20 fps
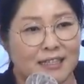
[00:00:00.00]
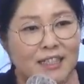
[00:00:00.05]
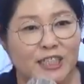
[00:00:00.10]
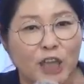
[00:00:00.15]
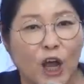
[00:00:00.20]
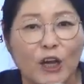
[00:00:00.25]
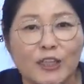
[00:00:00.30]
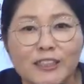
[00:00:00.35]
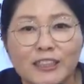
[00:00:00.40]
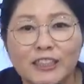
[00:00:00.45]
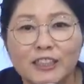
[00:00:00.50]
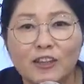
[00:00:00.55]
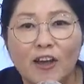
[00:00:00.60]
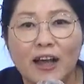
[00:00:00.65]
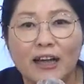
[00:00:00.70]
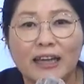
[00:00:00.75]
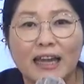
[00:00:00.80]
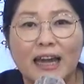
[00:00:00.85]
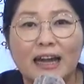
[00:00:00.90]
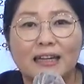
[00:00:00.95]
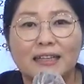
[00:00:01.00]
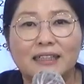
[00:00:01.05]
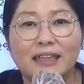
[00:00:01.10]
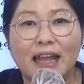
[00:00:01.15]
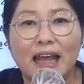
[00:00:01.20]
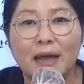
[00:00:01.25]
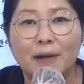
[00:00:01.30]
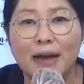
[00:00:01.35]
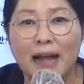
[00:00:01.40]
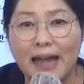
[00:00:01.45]
철저하게 할
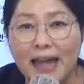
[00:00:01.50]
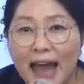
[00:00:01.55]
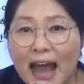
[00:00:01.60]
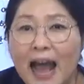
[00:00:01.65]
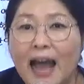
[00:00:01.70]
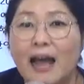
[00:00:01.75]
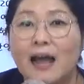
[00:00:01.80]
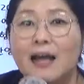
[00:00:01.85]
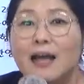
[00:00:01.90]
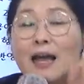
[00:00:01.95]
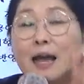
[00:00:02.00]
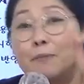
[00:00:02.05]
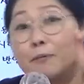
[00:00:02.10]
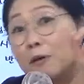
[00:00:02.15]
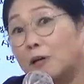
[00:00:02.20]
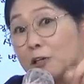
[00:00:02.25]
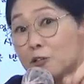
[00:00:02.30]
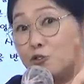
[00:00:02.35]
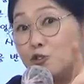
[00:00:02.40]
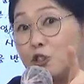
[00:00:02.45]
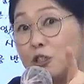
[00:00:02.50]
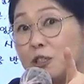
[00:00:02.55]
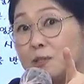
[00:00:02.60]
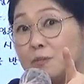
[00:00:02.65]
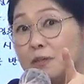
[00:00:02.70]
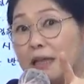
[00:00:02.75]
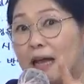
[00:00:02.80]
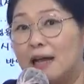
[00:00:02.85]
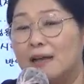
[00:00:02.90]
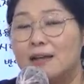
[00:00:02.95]
때라야 합격할 수
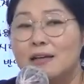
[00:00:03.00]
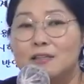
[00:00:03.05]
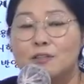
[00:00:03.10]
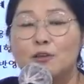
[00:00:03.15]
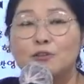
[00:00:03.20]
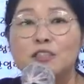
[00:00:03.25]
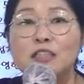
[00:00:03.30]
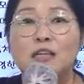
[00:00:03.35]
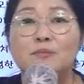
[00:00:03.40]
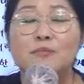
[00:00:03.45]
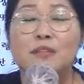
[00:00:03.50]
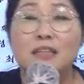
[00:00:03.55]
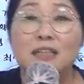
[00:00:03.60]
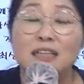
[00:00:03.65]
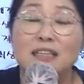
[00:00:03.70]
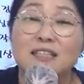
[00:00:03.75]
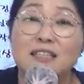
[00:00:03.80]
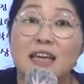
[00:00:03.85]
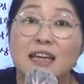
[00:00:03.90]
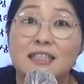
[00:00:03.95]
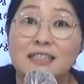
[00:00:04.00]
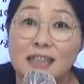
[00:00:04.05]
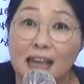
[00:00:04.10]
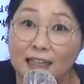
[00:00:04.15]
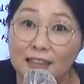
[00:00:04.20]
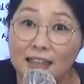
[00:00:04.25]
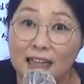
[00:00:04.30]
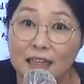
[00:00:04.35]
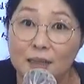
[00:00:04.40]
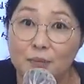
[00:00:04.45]
있습니다. 선생님들이 인생이
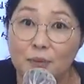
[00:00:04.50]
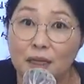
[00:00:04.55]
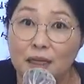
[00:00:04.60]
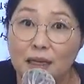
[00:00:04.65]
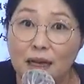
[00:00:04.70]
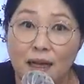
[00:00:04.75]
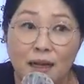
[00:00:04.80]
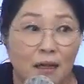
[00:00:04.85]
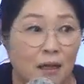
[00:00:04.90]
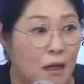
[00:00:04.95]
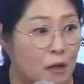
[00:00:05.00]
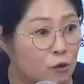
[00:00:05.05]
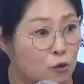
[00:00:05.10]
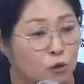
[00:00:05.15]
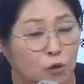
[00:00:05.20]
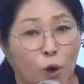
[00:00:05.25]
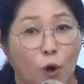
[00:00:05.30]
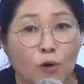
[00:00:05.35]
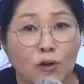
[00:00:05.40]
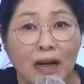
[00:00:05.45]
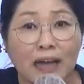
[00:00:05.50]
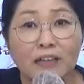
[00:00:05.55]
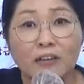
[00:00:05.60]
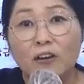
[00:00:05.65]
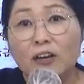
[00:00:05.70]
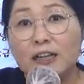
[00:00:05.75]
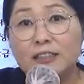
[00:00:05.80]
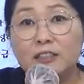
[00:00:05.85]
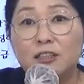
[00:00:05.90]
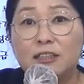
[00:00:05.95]
장난입니까? 꼭
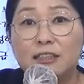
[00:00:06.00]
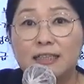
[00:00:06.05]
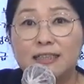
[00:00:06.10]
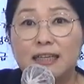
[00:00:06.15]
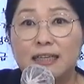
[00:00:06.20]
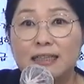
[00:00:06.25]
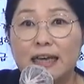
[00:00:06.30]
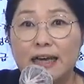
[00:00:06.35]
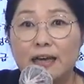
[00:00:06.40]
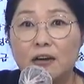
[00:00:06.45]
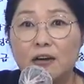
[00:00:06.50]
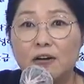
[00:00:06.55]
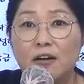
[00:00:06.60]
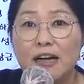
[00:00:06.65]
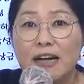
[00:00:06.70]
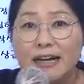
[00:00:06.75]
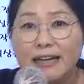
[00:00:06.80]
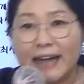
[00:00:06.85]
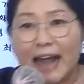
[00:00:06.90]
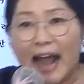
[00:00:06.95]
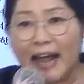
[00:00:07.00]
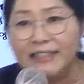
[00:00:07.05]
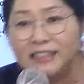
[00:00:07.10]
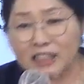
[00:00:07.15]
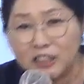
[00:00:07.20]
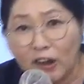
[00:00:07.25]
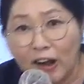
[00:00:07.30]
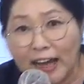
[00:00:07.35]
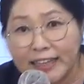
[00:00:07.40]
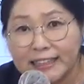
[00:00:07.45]
합격하셔야 되잖아요.
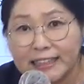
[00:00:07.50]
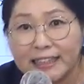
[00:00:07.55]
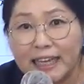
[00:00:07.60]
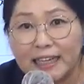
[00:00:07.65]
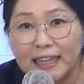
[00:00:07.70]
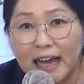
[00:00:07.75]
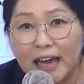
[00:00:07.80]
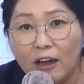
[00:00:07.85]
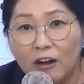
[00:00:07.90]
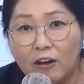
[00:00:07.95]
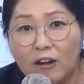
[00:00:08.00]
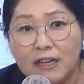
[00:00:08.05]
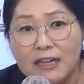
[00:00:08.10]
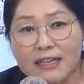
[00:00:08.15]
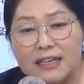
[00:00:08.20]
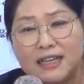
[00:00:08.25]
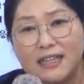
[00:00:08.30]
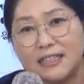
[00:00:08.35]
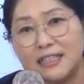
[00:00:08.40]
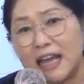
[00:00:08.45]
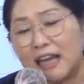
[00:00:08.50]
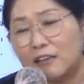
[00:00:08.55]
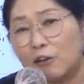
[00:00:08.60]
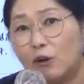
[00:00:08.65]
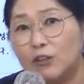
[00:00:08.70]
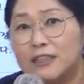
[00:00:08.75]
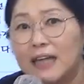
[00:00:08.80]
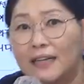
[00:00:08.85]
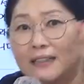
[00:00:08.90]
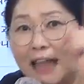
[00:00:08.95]
간절하시잖아요. 인생
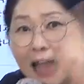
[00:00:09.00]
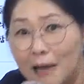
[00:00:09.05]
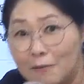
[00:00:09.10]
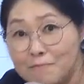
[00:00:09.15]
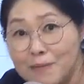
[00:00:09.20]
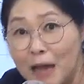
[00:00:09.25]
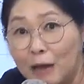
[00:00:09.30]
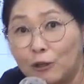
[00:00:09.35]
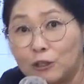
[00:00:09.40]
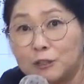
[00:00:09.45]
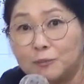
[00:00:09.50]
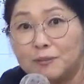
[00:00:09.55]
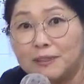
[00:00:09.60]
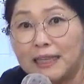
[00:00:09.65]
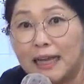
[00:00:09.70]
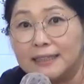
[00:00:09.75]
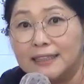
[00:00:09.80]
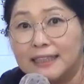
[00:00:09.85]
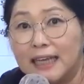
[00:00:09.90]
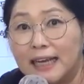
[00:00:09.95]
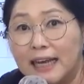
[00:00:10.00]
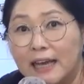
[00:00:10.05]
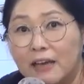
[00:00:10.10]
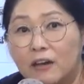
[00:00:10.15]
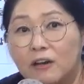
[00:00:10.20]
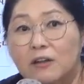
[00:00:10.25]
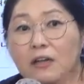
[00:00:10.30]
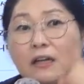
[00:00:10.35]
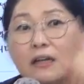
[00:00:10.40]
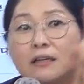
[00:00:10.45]
더 이상 낭비하고 싶지
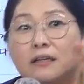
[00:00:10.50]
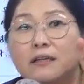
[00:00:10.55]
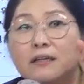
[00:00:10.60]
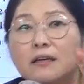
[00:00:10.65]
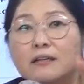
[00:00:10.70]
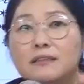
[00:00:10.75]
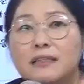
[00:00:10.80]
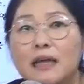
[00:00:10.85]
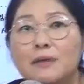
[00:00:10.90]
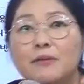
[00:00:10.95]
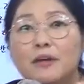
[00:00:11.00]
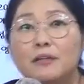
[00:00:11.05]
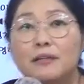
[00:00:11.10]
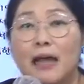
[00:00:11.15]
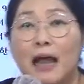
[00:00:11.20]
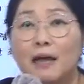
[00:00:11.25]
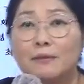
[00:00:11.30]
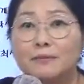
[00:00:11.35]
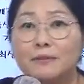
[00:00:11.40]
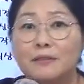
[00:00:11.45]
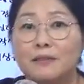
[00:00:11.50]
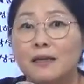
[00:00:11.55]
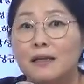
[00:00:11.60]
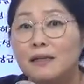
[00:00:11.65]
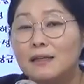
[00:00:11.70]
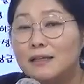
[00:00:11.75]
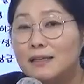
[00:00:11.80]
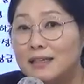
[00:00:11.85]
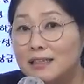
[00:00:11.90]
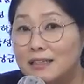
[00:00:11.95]
않잖아요. 그렇다면 답은
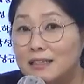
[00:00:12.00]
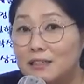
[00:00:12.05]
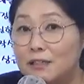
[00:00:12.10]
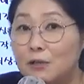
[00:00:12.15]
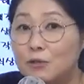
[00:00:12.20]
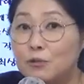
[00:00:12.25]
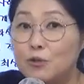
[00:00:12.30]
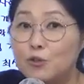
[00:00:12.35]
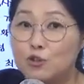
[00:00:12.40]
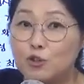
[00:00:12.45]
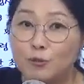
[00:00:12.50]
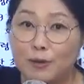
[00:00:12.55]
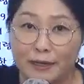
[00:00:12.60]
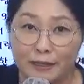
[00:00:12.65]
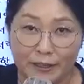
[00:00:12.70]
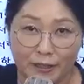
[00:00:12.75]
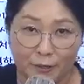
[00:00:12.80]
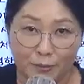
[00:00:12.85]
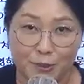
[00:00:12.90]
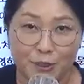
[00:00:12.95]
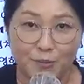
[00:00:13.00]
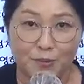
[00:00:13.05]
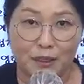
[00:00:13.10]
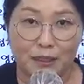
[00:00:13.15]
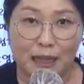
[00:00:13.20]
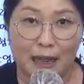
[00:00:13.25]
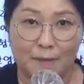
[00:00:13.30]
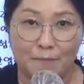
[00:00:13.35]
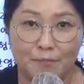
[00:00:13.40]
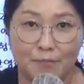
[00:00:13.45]
이지선 교수밖에
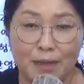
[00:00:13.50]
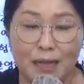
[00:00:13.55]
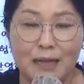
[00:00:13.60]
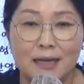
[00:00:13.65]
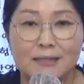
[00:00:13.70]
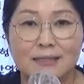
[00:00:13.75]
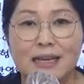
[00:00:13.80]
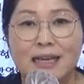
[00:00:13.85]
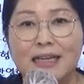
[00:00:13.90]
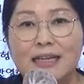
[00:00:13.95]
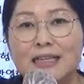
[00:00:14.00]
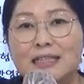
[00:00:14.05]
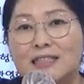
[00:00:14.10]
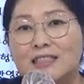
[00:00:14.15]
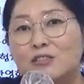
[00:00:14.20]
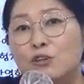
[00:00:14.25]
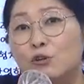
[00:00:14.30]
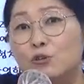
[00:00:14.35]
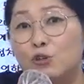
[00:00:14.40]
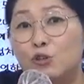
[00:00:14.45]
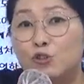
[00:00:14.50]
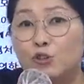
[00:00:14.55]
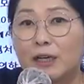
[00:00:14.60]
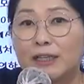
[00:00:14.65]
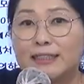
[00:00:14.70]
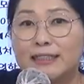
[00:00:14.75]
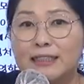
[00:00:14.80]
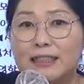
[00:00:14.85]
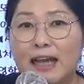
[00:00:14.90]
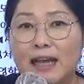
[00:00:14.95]
없습니다. 자, 이지선
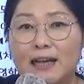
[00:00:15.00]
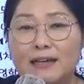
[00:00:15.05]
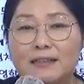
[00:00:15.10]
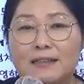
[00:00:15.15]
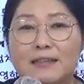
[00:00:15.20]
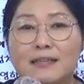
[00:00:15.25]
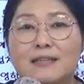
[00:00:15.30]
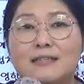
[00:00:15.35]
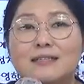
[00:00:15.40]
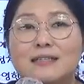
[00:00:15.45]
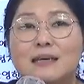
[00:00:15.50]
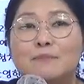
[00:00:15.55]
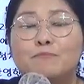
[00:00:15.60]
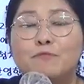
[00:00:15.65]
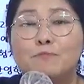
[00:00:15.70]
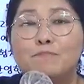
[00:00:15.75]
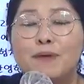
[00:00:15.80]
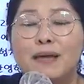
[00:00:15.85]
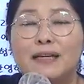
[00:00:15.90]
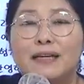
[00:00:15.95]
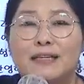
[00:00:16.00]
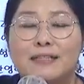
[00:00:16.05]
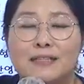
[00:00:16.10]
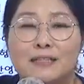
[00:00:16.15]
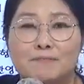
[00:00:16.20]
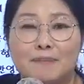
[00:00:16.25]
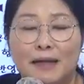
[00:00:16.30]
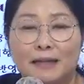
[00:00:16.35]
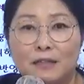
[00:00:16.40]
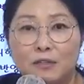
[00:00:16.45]
교수가 진행하는 2차 풀
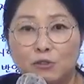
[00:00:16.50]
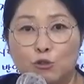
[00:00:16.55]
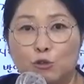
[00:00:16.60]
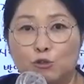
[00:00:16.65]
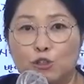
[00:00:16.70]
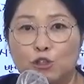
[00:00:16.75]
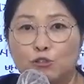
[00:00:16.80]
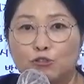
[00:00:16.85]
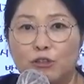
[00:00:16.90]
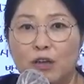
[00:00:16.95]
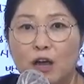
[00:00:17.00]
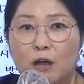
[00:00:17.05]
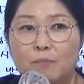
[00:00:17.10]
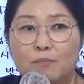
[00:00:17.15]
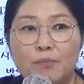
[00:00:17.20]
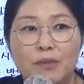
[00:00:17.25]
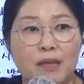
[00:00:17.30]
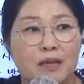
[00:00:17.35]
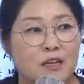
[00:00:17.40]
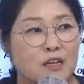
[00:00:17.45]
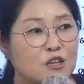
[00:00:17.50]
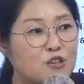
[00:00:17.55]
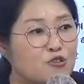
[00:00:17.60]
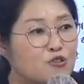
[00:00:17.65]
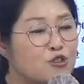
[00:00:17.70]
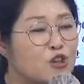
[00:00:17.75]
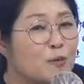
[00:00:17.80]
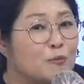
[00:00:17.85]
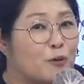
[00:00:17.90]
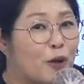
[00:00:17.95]
패키지에 반드시 오시고요.
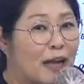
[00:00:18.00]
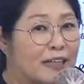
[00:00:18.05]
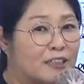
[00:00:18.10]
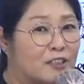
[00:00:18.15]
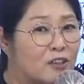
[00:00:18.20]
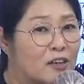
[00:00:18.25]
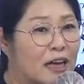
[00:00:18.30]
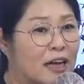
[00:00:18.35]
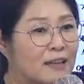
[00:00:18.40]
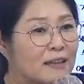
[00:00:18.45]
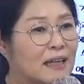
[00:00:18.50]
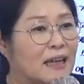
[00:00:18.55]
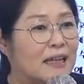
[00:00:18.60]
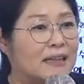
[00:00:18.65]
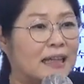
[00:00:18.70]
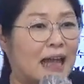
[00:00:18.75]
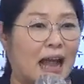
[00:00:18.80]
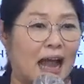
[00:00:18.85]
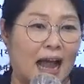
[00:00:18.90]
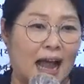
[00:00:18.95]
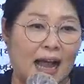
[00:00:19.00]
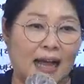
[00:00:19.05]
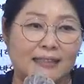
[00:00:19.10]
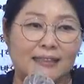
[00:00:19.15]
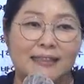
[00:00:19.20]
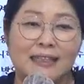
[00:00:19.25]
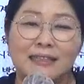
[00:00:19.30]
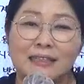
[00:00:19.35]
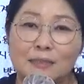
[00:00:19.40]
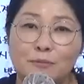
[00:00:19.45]
수업 과정안 다
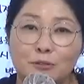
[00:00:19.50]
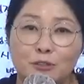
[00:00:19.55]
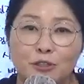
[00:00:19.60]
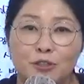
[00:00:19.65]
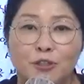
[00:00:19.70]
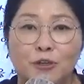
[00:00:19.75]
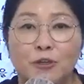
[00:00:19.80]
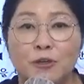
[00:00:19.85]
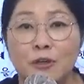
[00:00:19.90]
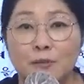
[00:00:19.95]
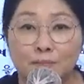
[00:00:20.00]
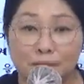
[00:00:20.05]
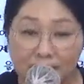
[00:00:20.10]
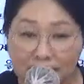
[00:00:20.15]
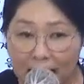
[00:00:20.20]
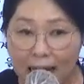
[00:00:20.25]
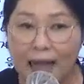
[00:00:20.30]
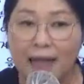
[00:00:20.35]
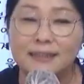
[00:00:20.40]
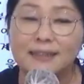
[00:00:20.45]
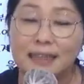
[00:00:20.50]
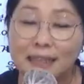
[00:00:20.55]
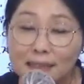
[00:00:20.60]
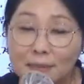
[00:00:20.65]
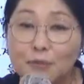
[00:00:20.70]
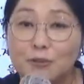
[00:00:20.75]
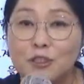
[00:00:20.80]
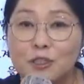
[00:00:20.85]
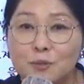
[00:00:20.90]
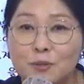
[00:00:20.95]
찾아보시오. 다
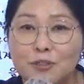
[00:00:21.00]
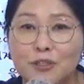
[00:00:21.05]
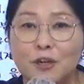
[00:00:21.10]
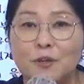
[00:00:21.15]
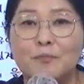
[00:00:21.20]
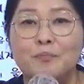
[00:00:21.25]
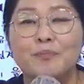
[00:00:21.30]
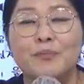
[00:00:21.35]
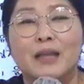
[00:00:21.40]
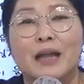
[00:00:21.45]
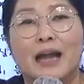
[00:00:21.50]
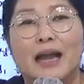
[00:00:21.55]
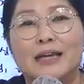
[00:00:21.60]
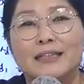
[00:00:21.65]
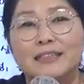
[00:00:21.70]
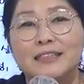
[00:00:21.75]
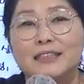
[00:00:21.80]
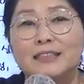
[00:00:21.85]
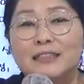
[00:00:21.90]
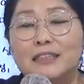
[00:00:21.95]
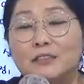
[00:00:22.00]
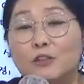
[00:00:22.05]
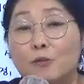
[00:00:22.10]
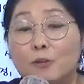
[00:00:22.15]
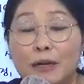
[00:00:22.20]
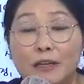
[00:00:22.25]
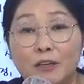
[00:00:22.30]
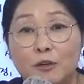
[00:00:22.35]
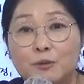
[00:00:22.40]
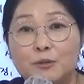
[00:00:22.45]
찾아보십시오. 가르치는데
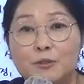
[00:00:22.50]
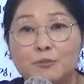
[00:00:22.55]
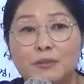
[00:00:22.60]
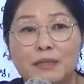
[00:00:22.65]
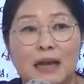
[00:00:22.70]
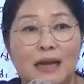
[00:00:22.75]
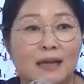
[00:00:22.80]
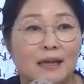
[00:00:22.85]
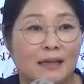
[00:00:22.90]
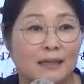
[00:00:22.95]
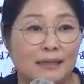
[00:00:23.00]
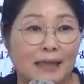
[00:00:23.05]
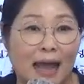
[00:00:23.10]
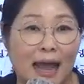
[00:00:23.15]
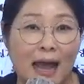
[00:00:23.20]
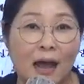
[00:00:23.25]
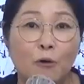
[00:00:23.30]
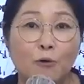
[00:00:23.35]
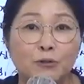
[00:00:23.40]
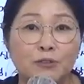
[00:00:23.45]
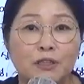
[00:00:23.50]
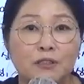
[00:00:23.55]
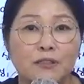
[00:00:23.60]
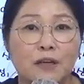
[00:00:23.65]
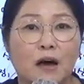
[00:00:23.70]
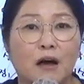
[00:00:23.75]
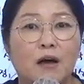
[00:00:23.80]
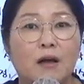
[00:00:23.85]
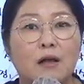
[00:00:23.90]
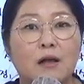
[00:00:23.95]
저밖에 없습니다. 다
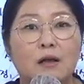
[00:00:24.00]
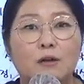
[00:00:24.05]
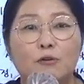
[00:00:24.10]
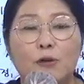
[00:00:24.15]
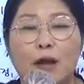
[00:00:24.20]
오셔서